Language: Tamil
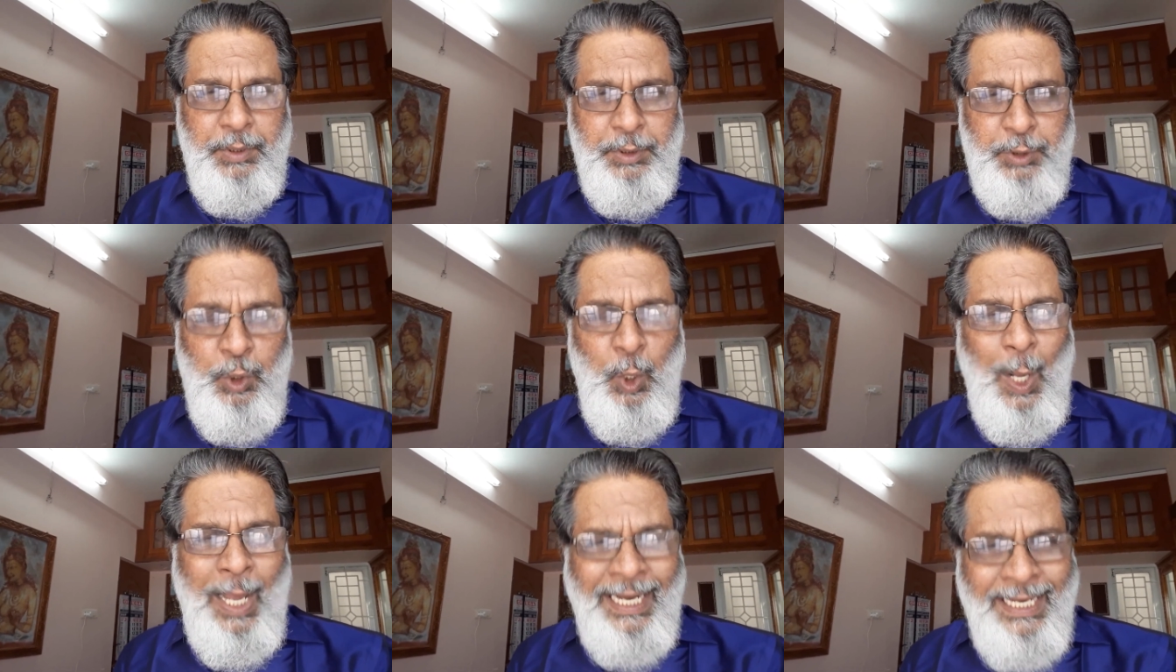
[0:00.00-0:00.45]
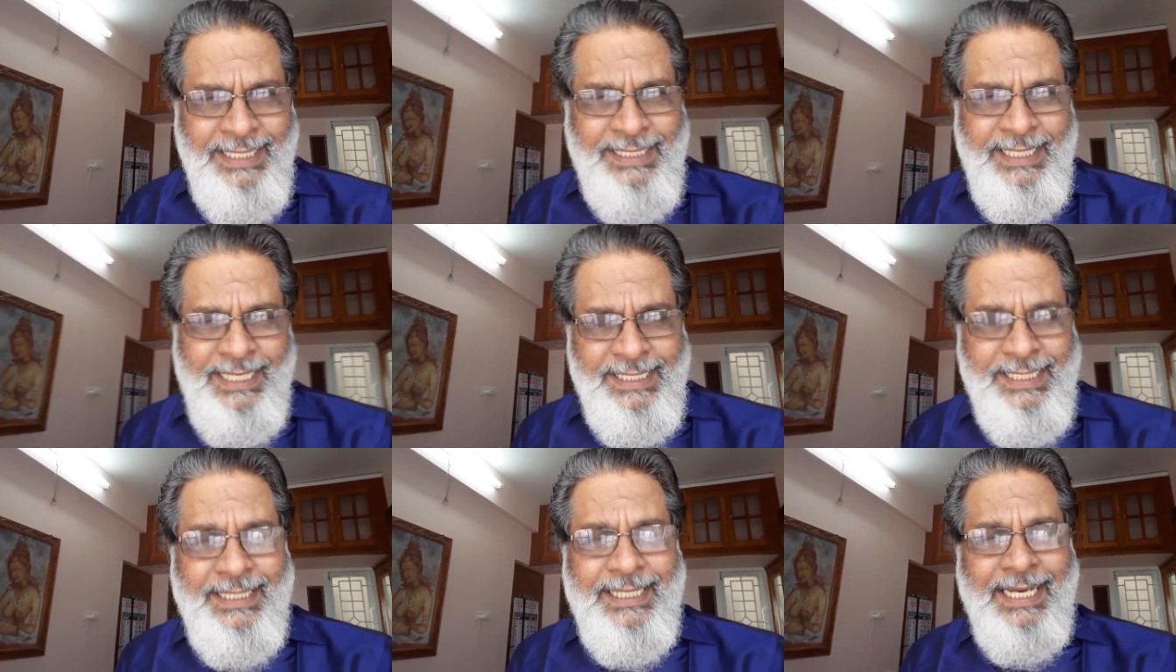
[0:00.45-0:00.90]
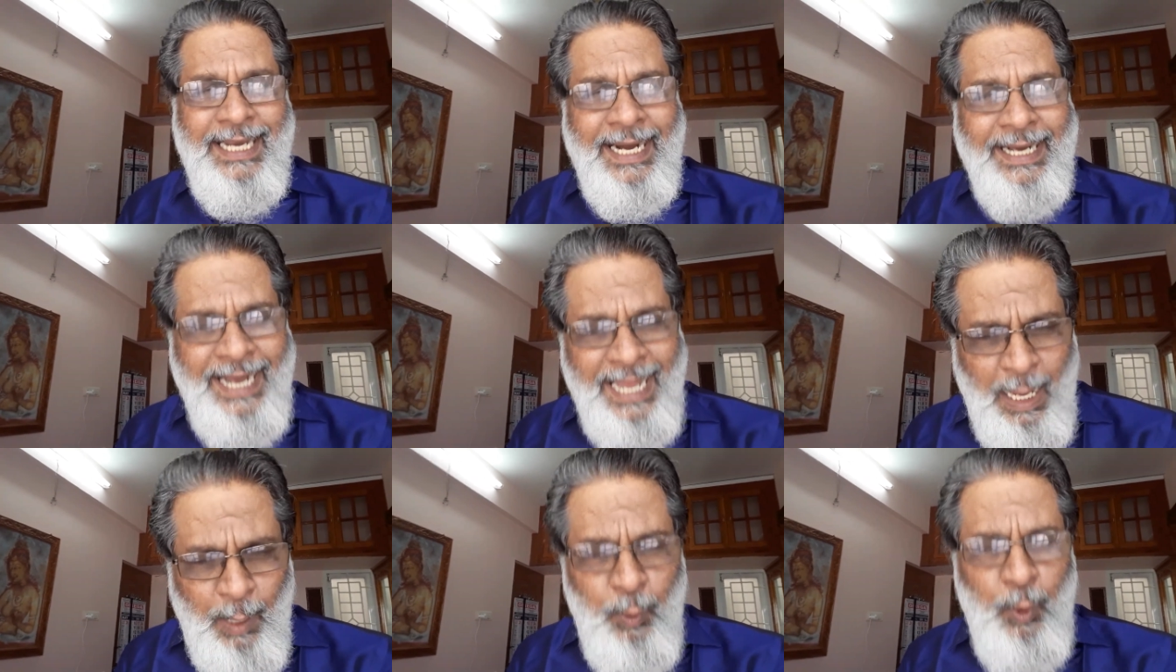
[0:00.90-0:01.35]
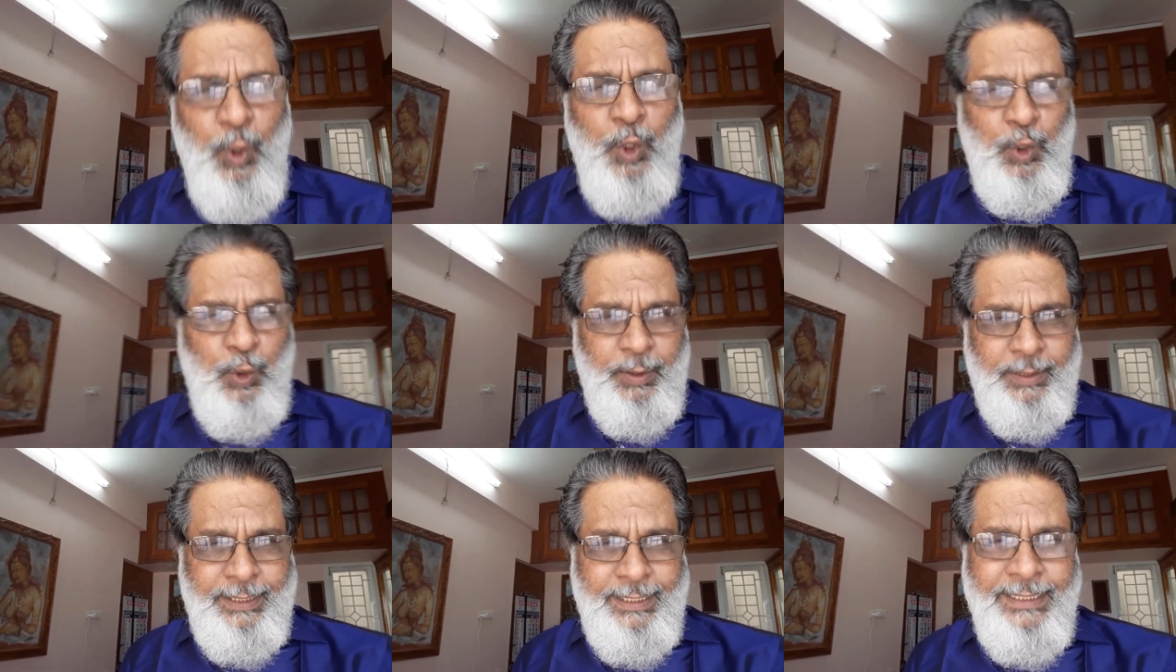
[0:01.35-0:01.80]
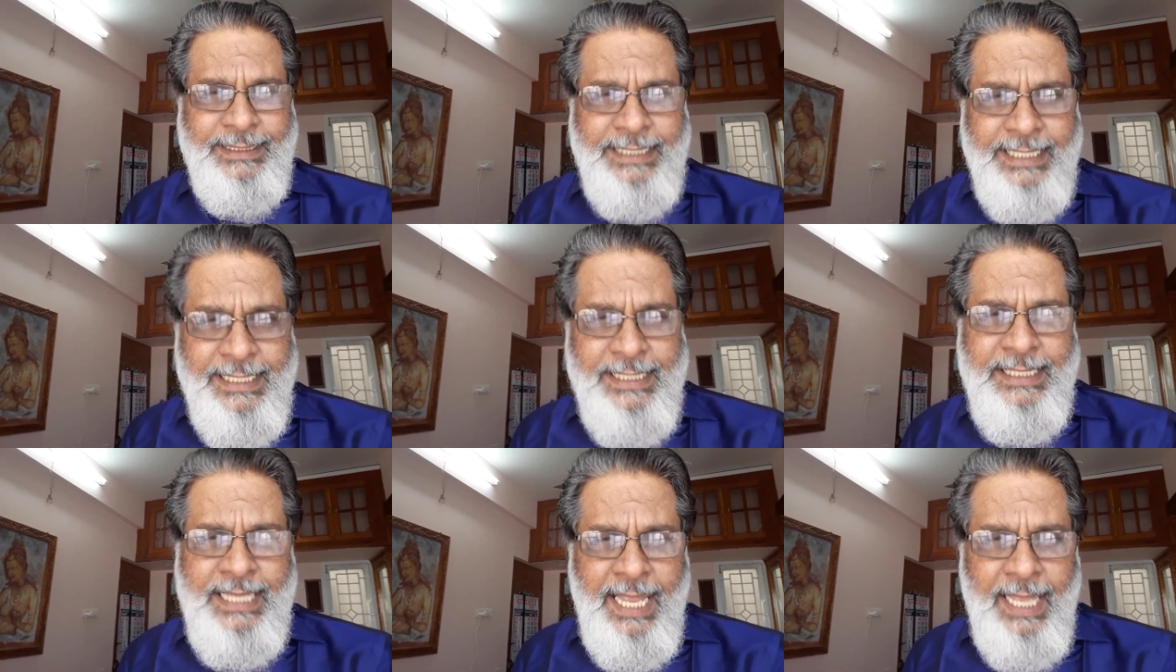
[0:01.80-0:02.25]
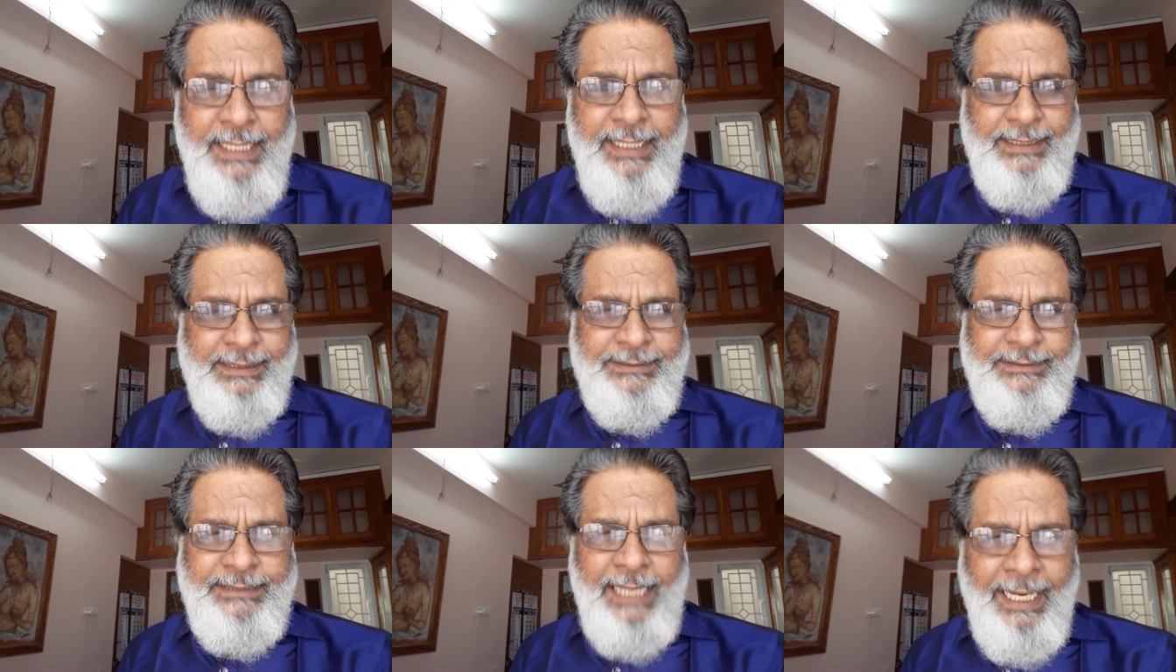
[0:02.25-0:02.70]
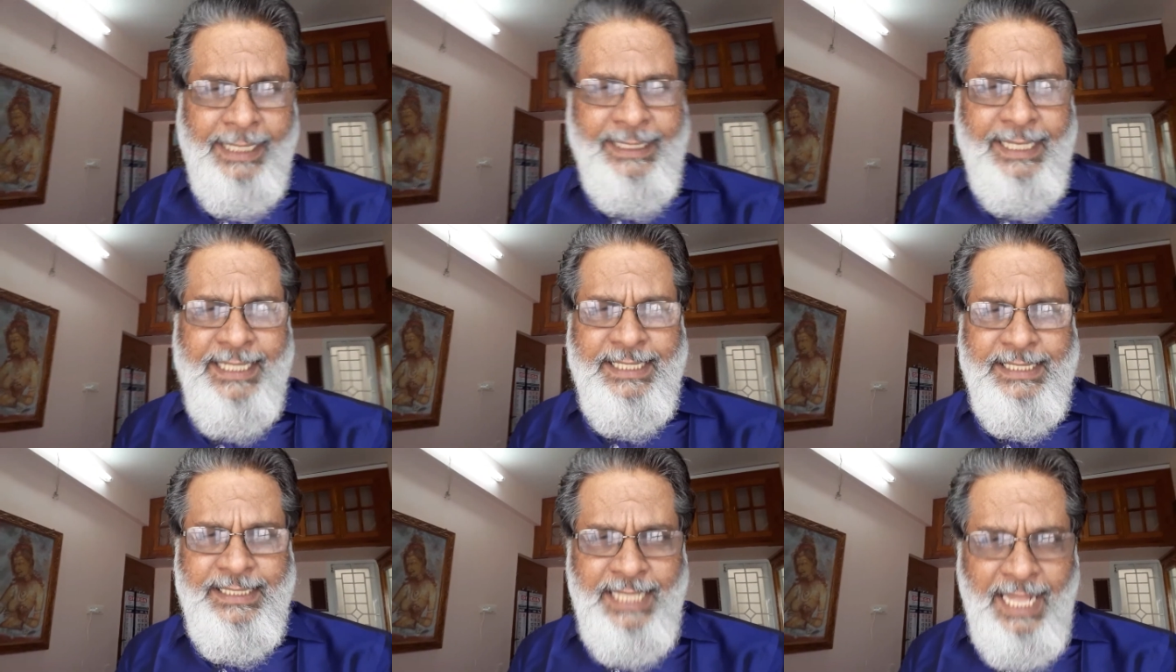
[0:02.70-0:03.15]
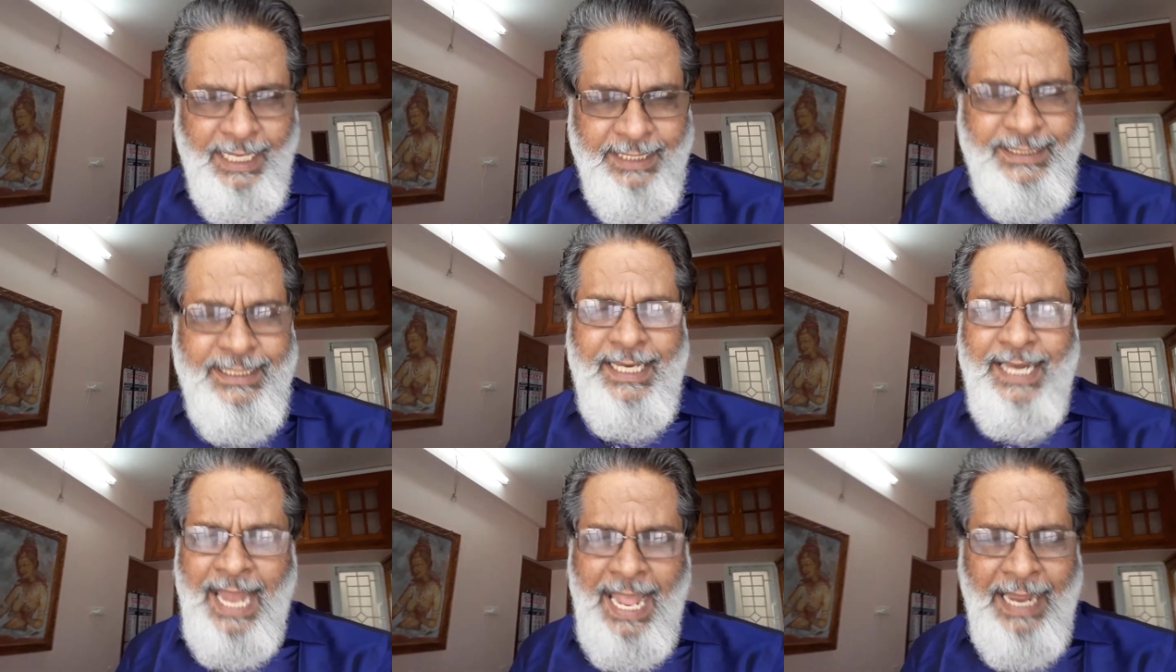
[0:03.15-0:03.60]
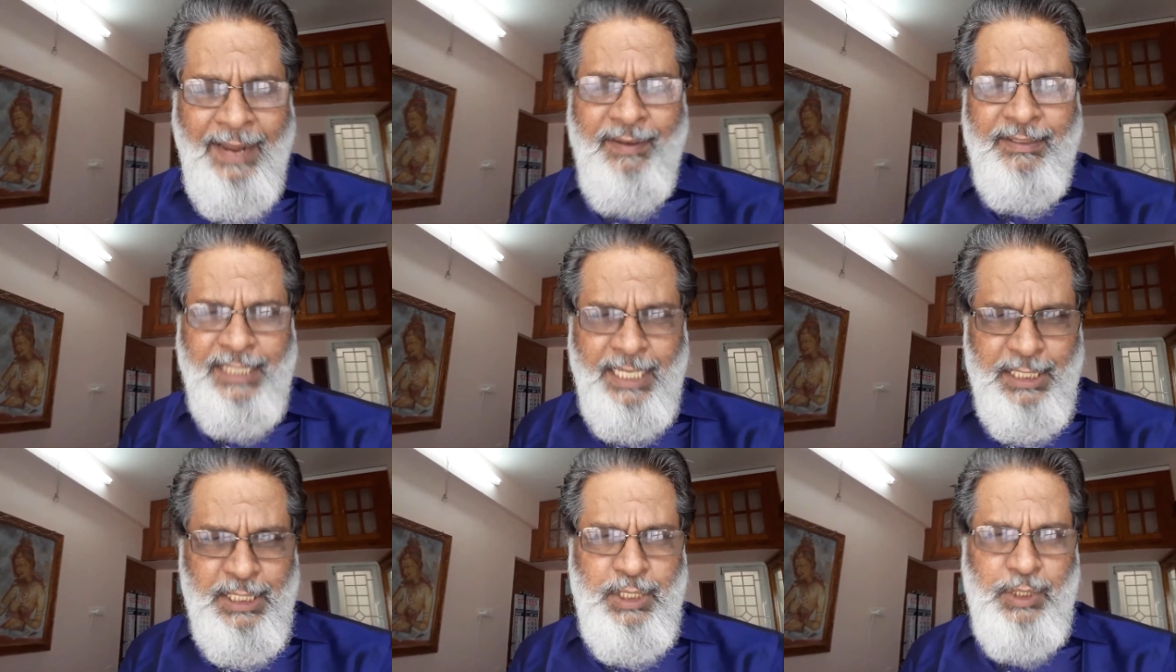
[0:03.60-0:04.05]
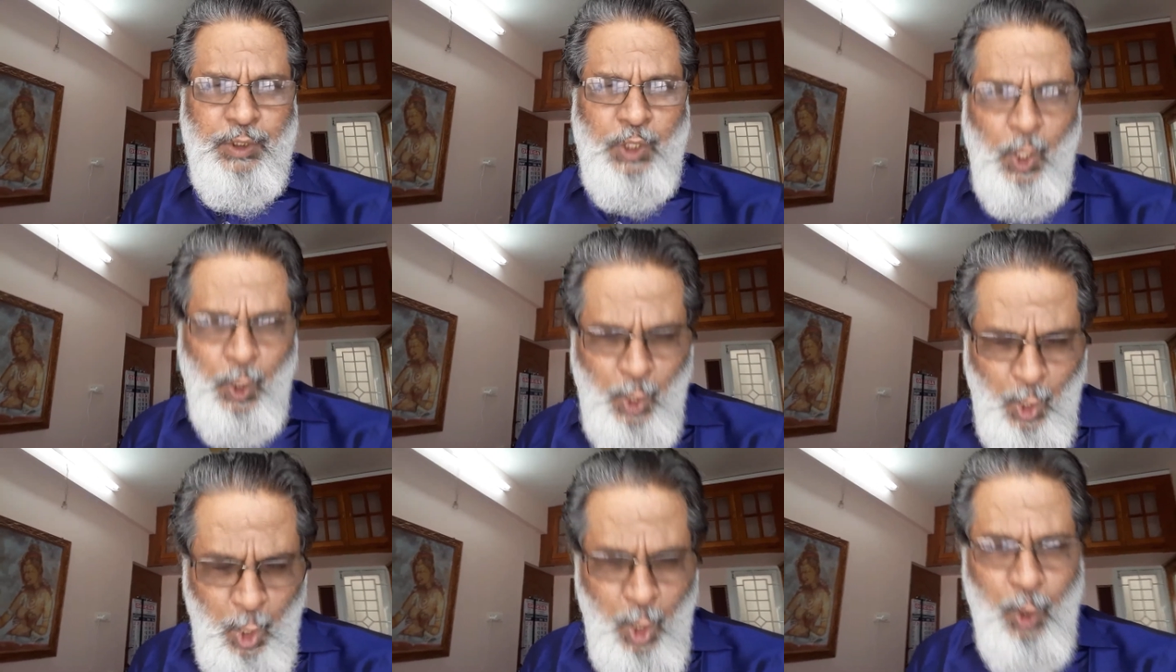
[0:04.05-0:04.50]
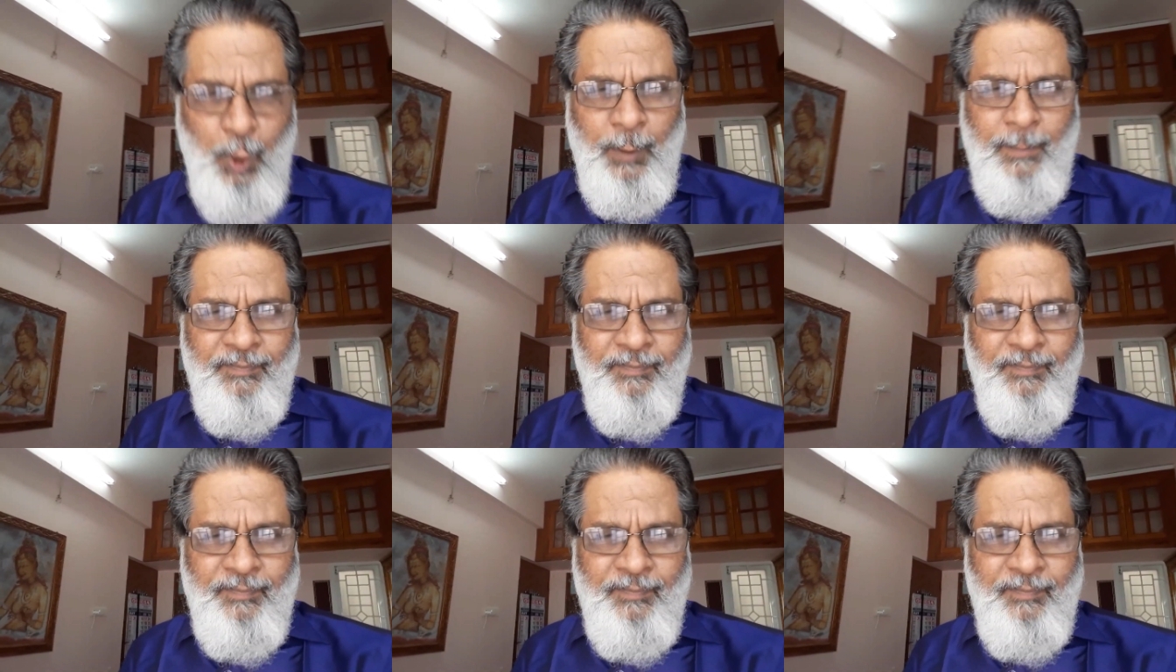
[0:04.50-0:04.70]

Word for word: டு அர்ஜ் இஸ் கடாவு இட் இஸ் தேர் இன் சைனீஸ் நக்ஸி லாங்குவேஜ் அஸ் கொடோ